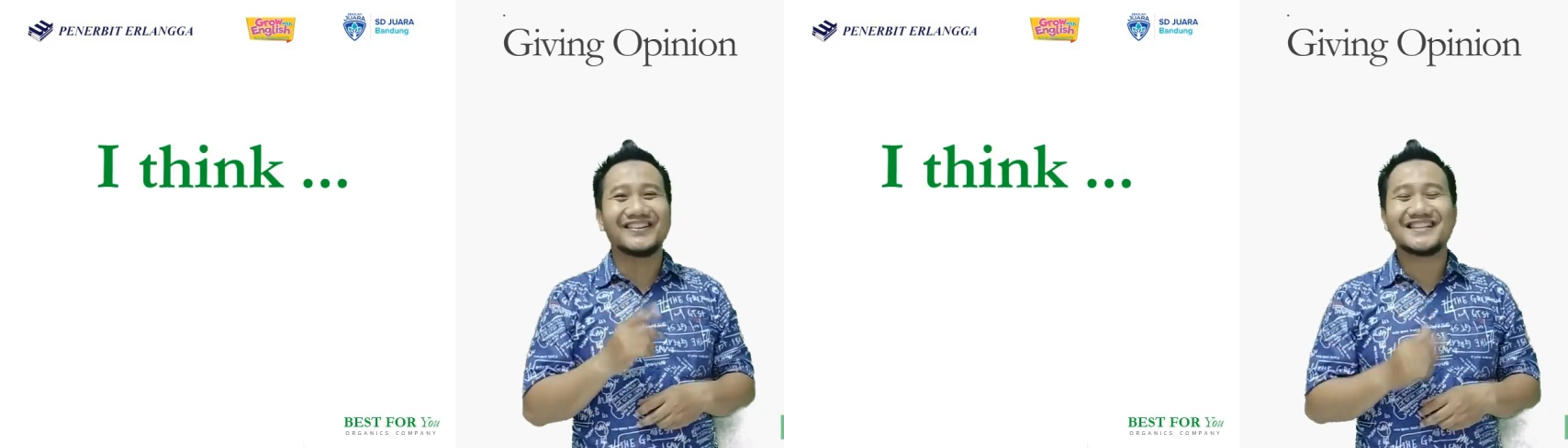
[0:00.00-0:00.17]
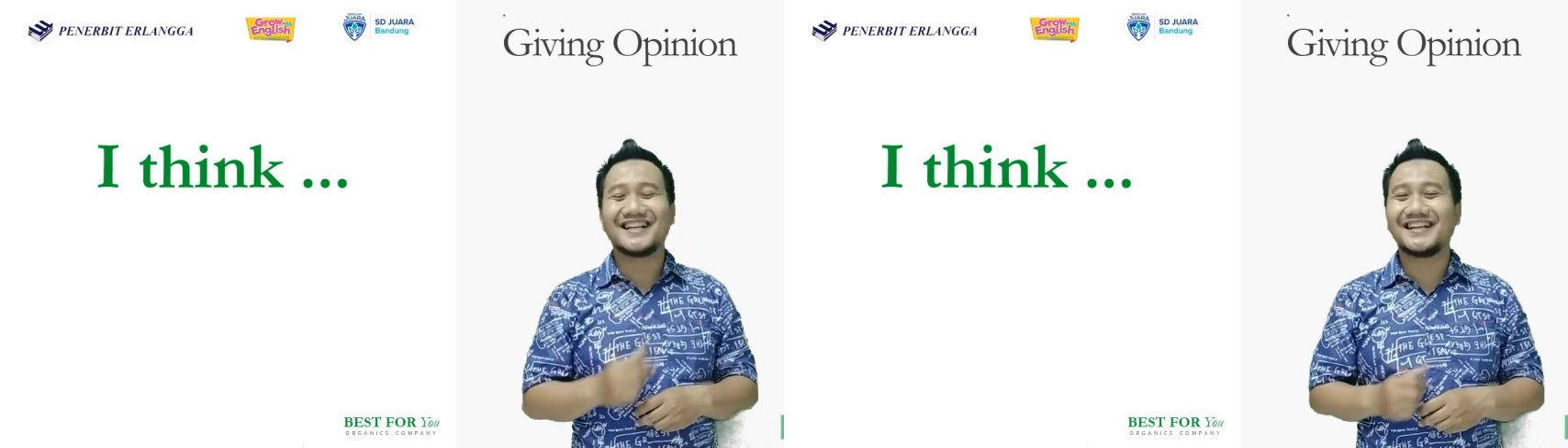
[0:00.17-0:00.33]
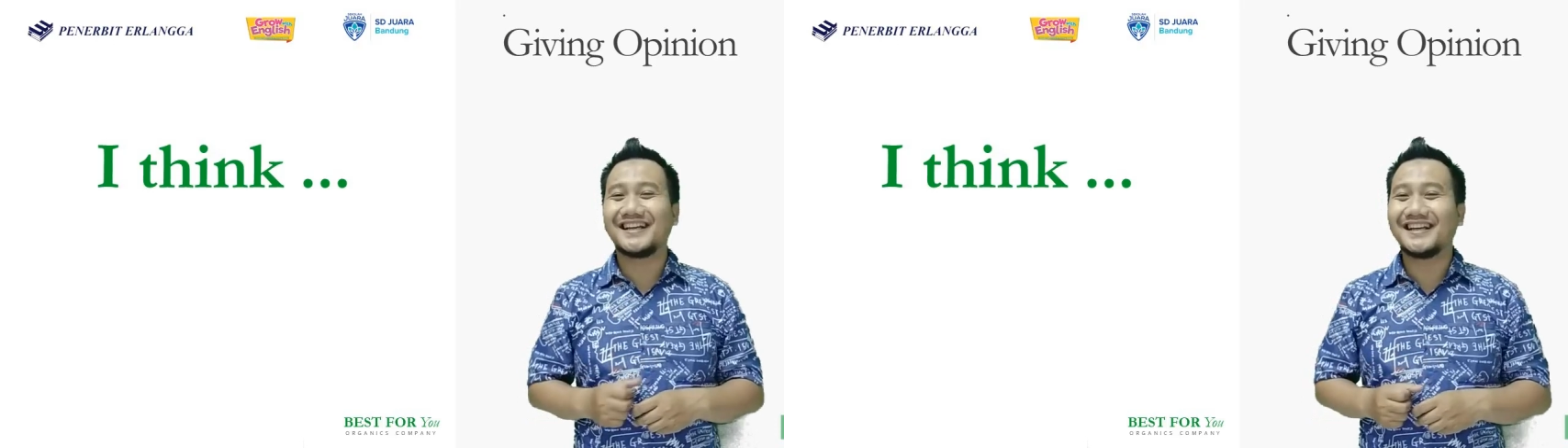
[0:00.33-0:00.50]

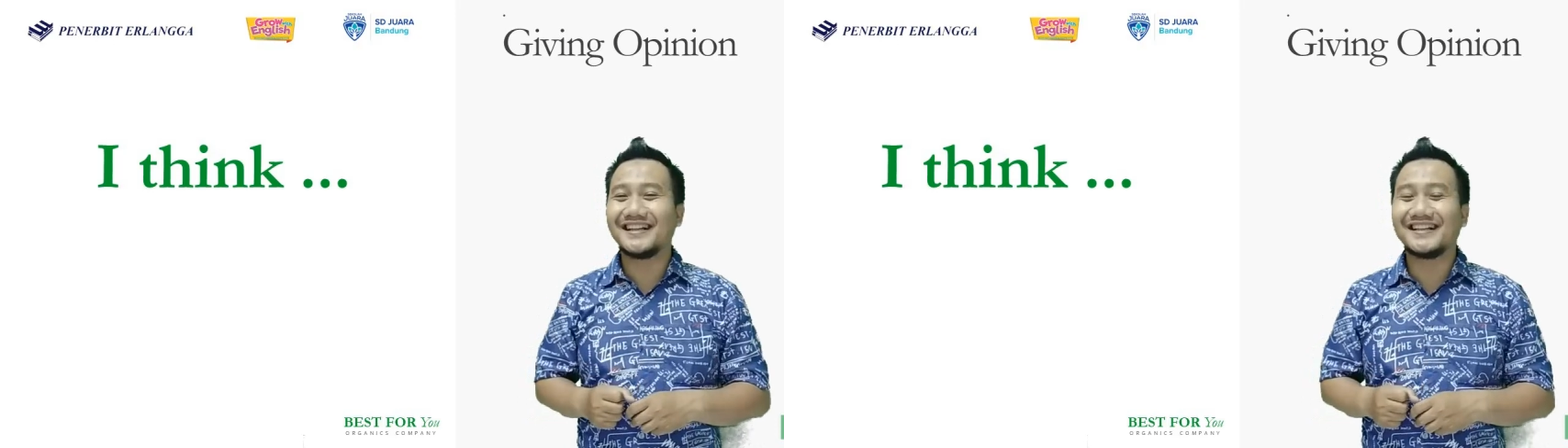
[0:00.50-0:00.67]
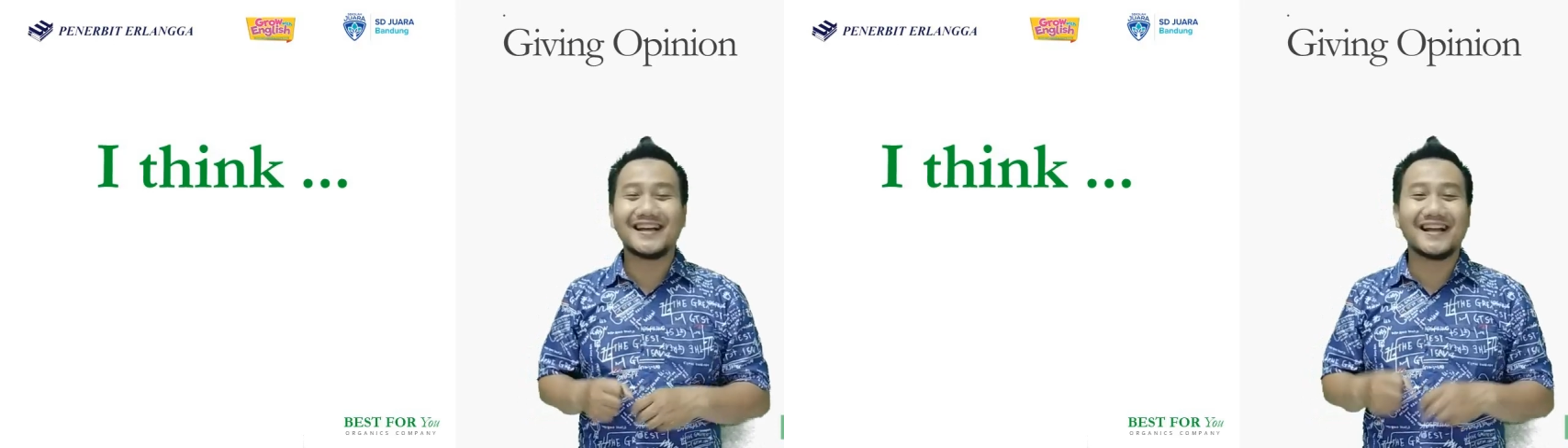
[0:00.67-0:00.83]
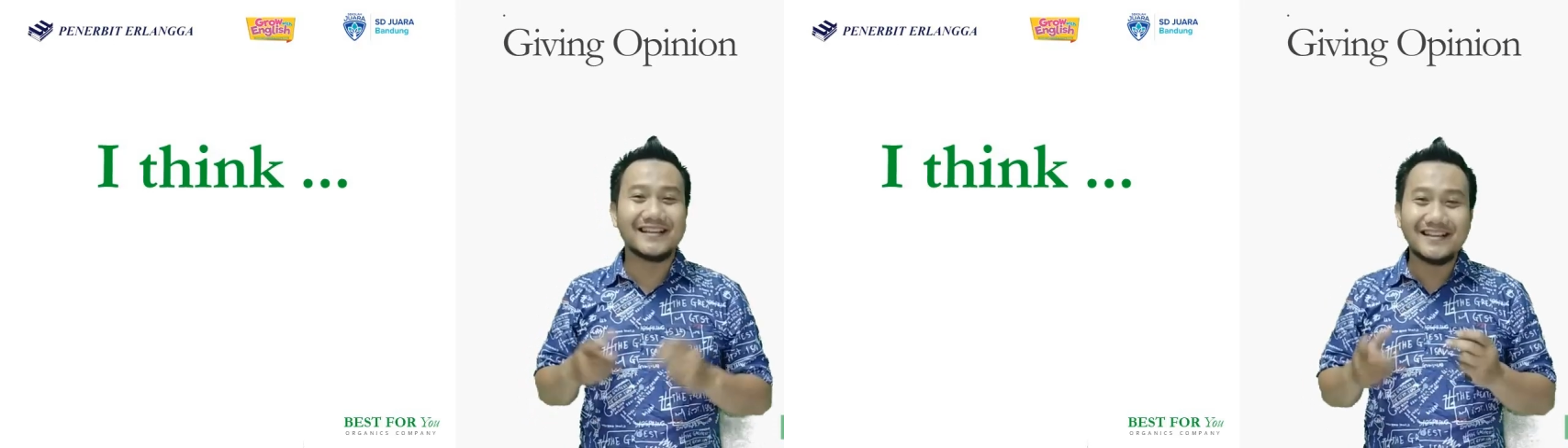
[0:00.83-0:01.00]
Jadi
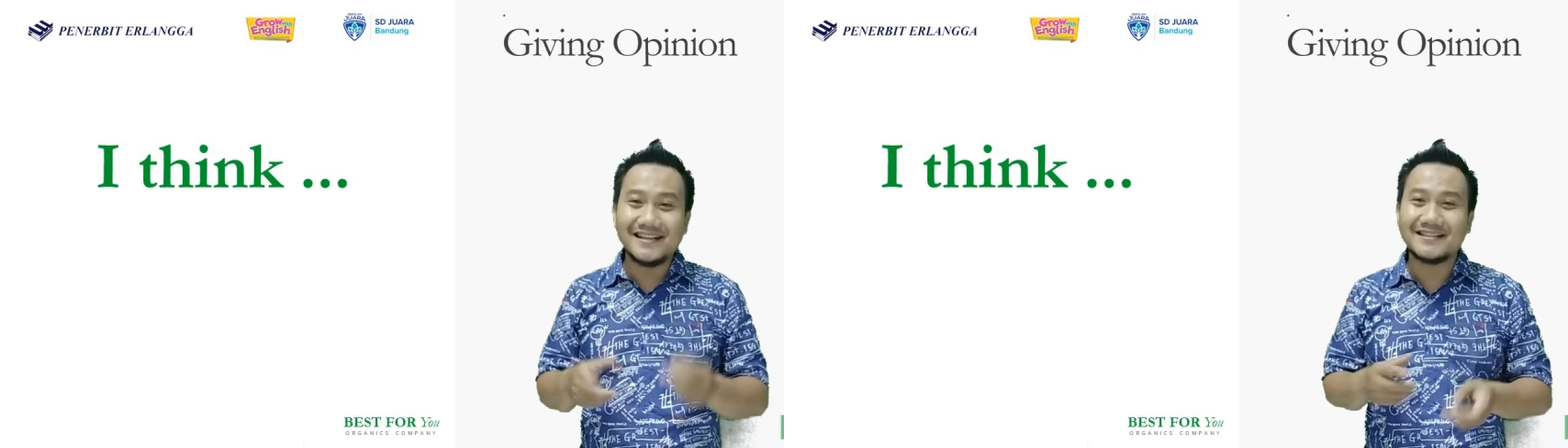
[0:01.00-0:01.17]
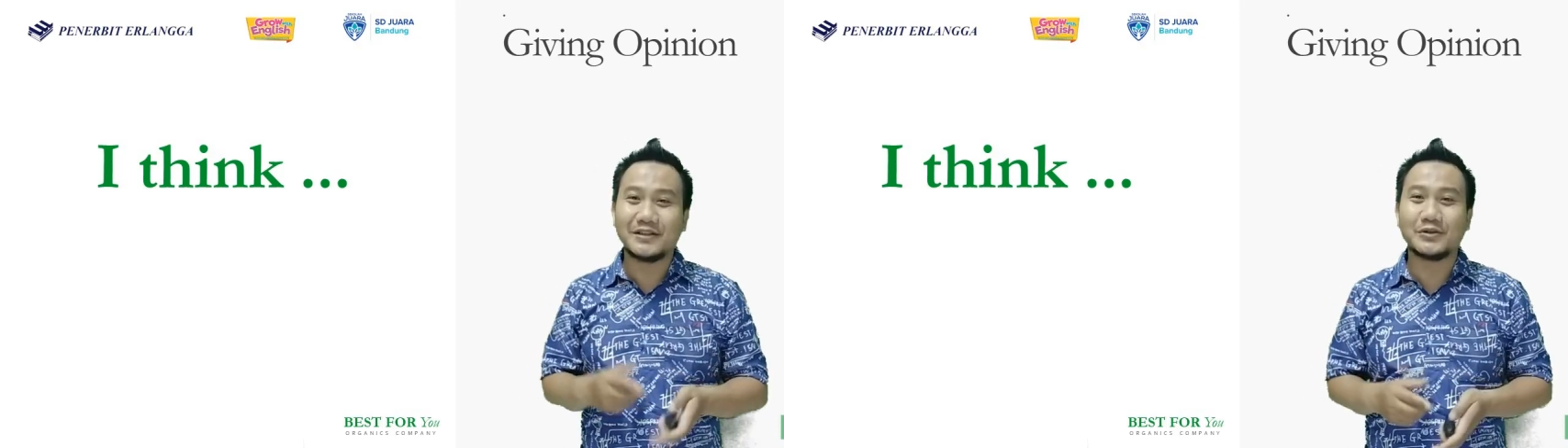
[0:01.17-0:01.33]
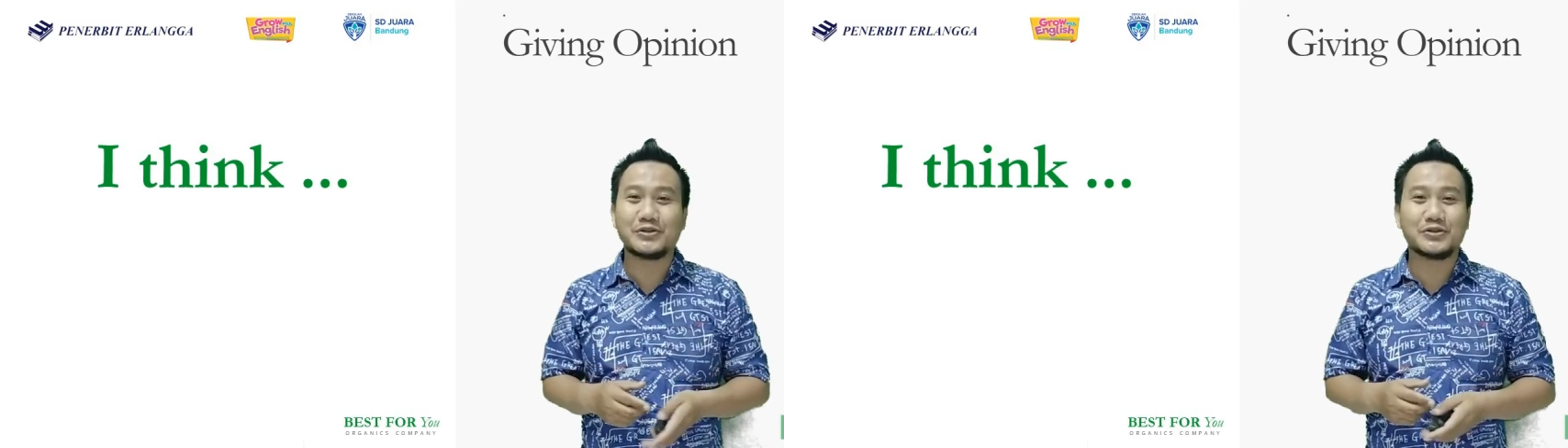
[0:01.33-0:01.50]
ketika tidak
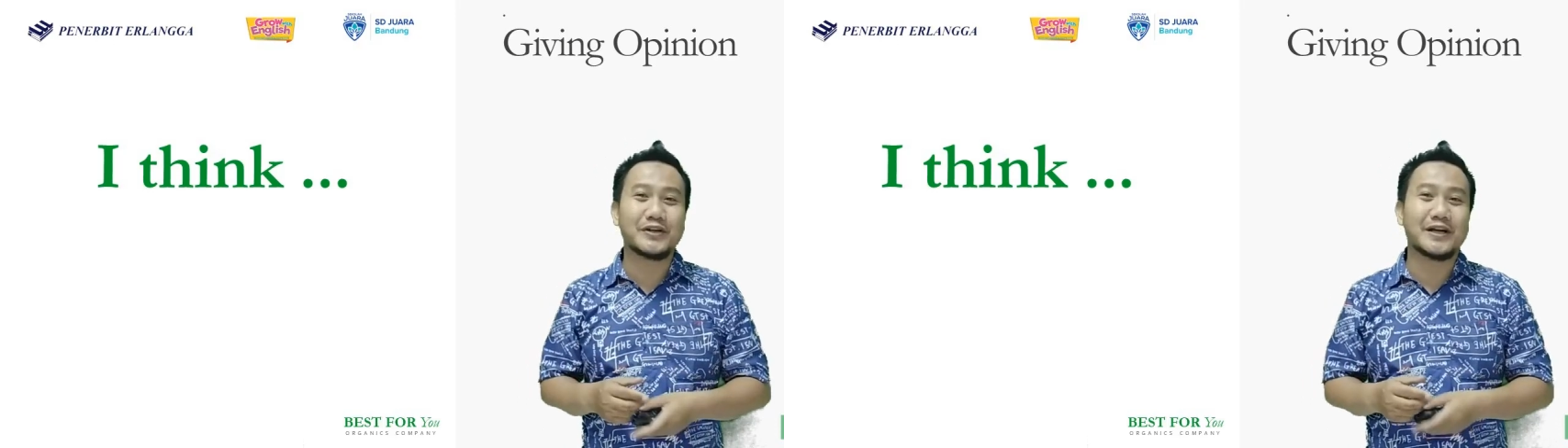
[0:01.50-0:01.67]
setuju